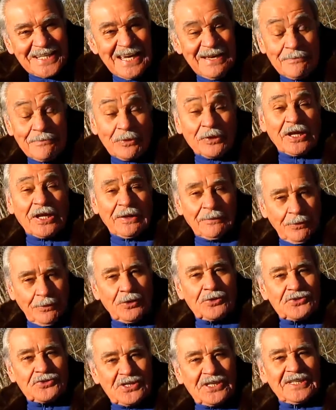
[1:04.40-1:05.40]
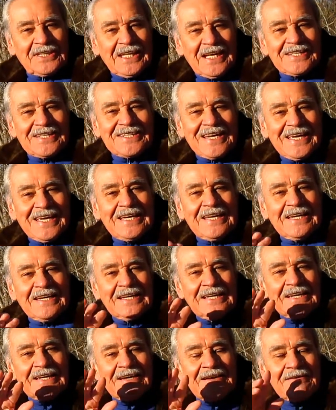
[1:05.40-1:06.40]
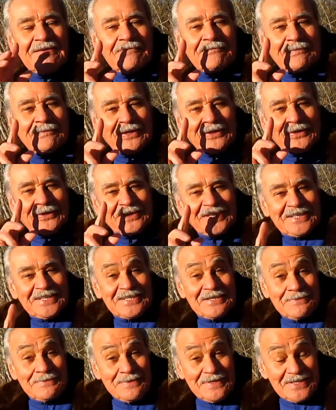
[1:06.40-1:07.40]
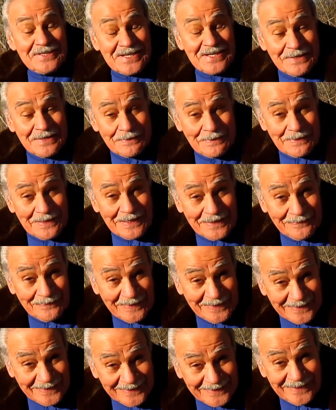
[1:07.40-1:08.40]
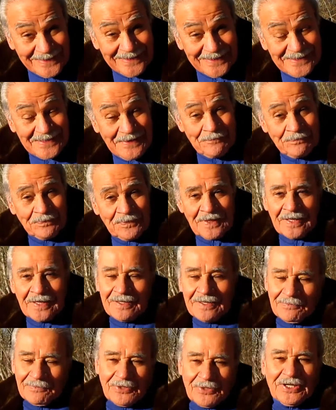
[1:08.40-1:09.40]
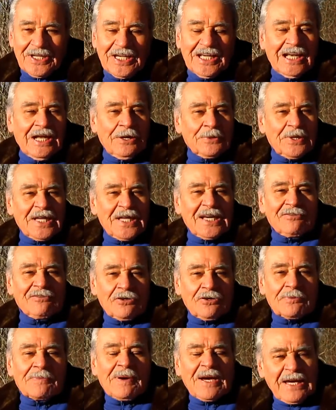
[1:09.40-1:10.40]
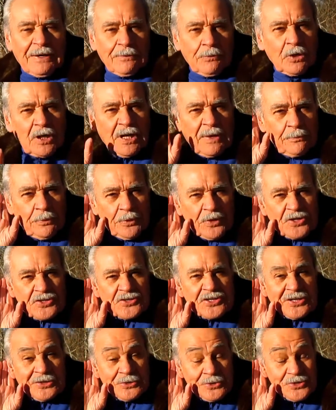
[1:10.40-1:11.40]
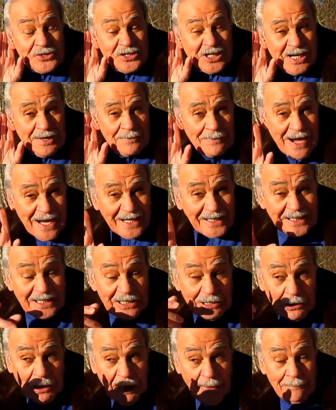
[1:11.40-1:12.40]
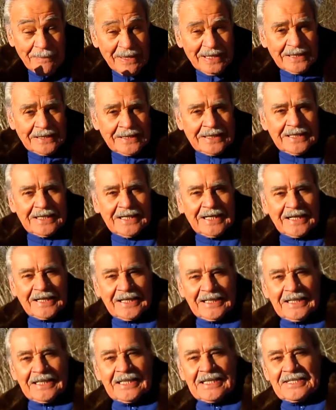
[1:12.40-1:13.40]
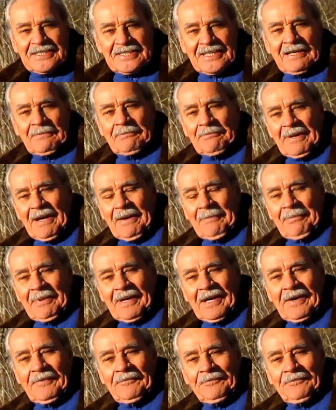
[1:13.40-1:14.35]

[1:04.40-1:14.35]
ahí, porque vos estás ahí, pero estás invisible, ¿me entendés? Porque es la única forma que vos le podés escuchar a Macri las mentiras que le dice al Papa.